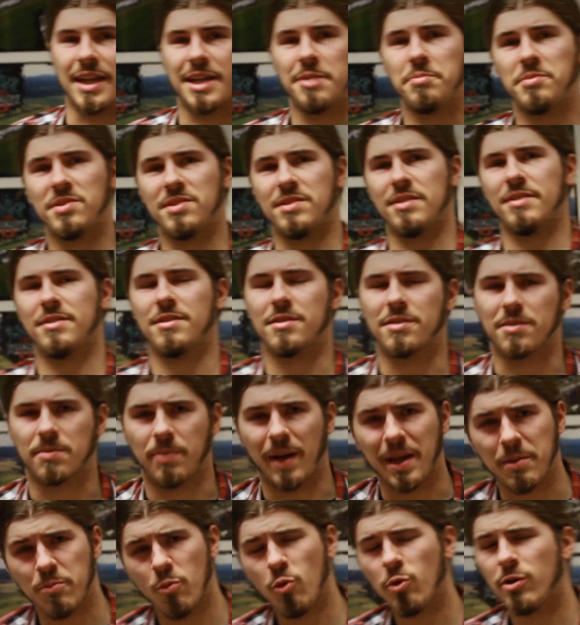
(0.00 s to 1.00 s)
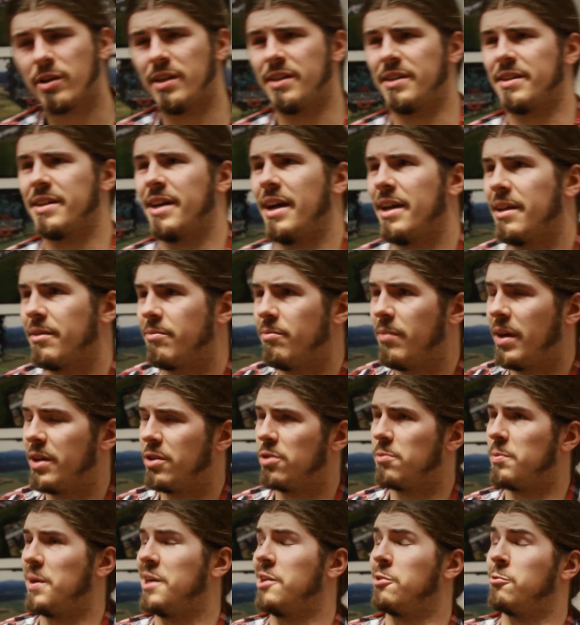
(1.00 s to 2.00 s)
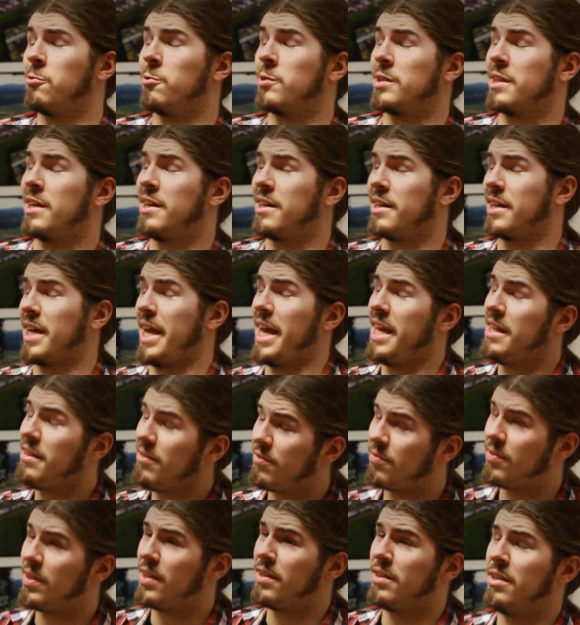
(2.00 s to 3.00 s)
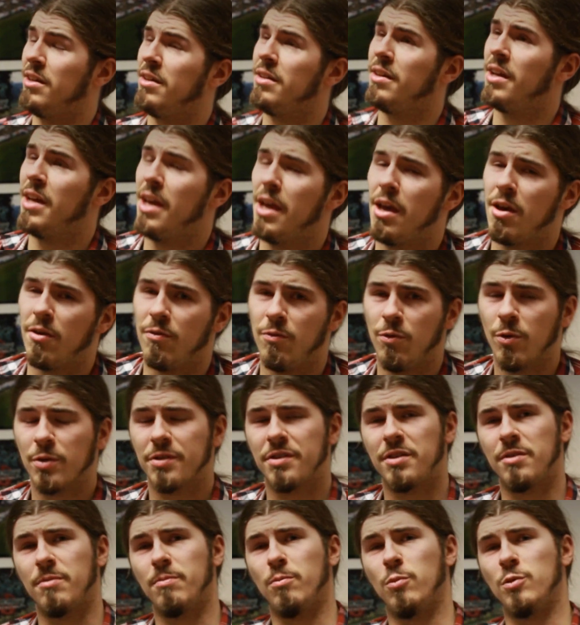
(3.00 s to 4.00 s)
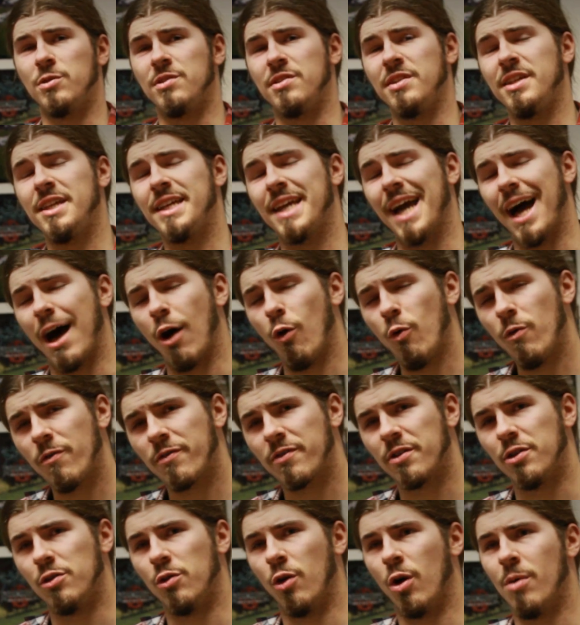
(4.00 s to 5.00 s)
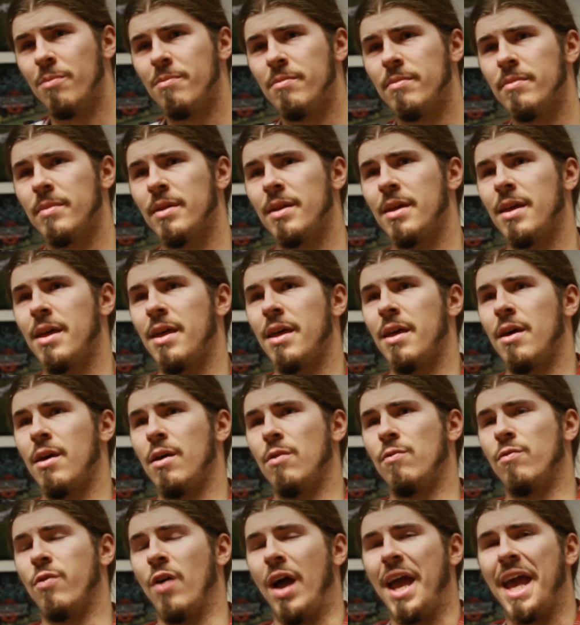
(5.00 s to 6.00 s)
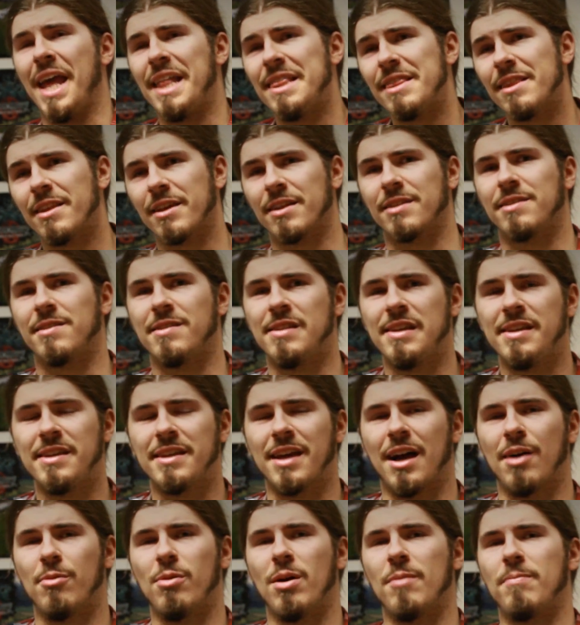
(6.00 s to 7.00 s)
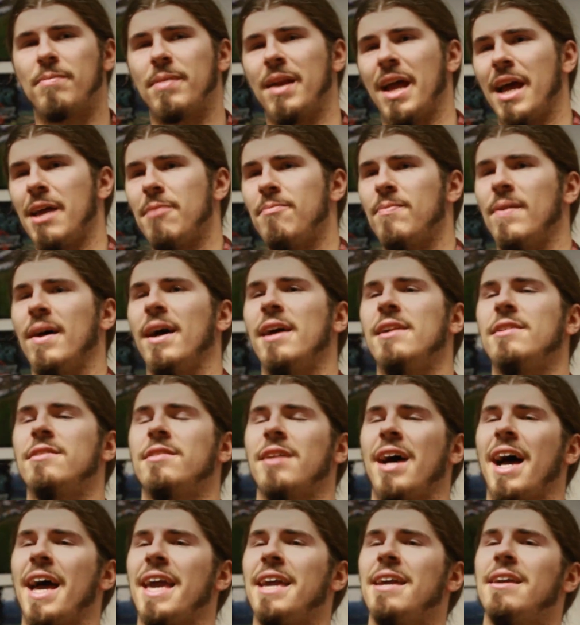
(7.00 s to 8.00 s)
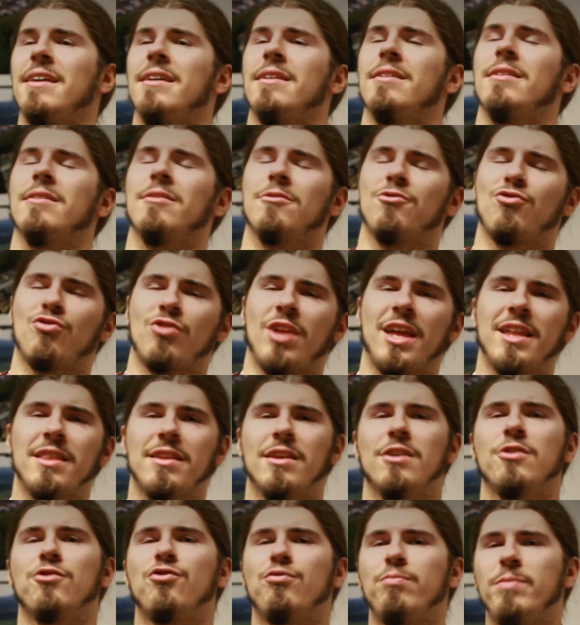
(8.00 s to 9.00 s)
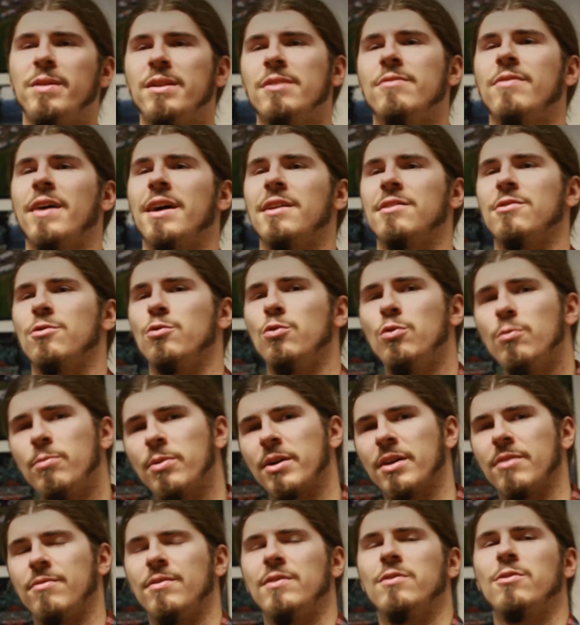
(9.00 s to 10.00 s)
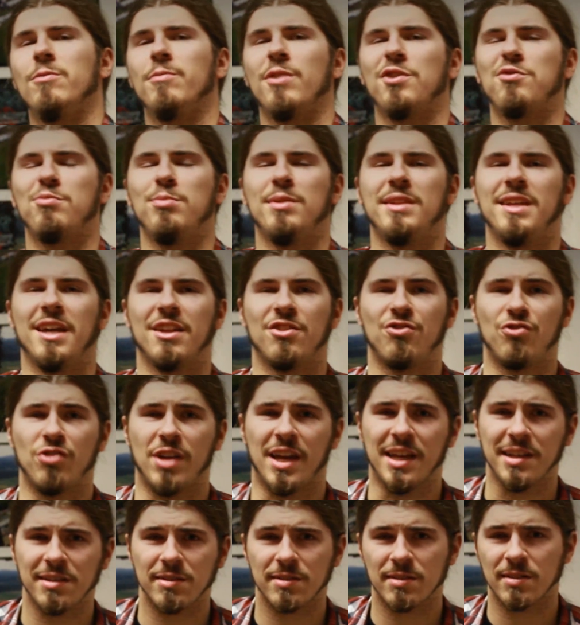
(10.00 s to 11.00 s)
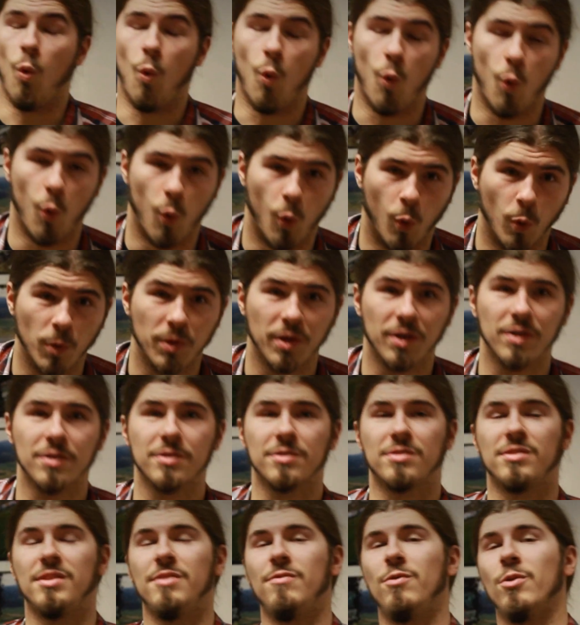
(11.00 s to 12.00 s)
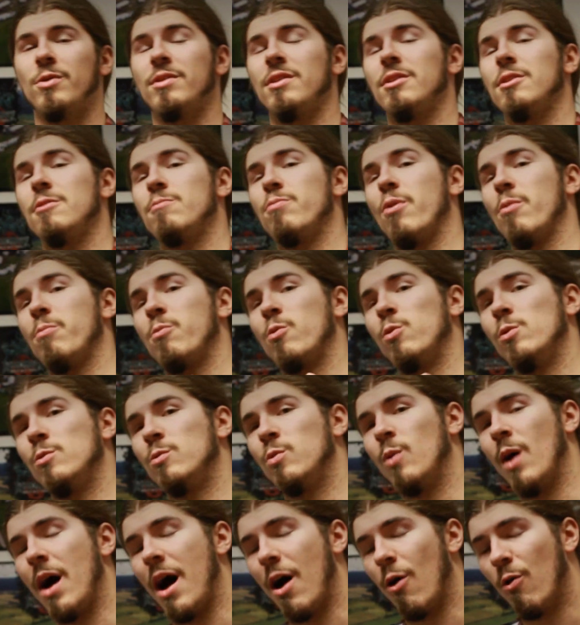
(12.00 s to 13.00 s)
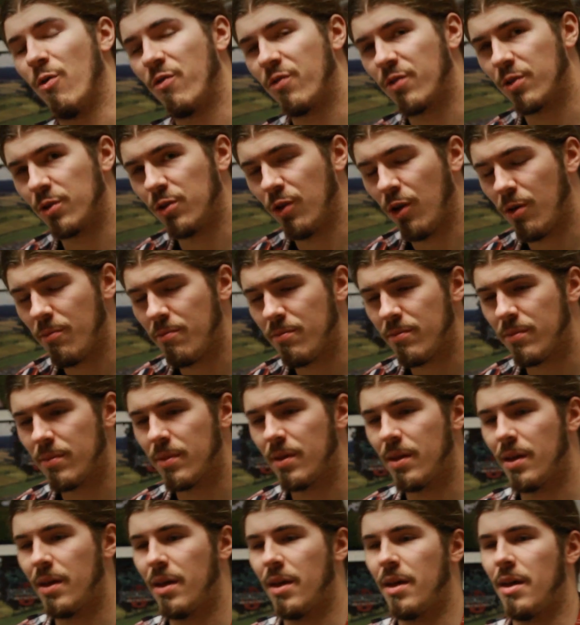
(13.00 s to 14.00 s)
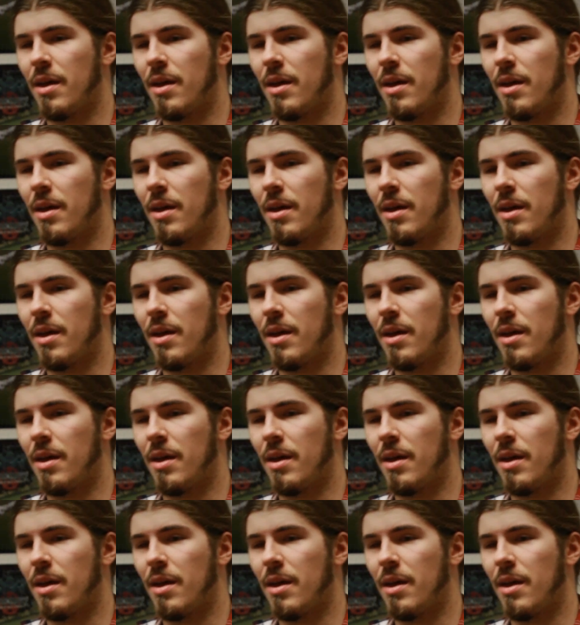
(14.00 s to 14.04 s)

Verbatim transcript: Da gibt es jetzt zwei Möglichkeiten meiner Meinung nach. Entweder wird die Musik aufgenommen verändert sich, aber bleibt als eigenständige Spielweise übrig, wie zum Beispiel der Jazz. Oder sie wird in die Popkultur aufgenommen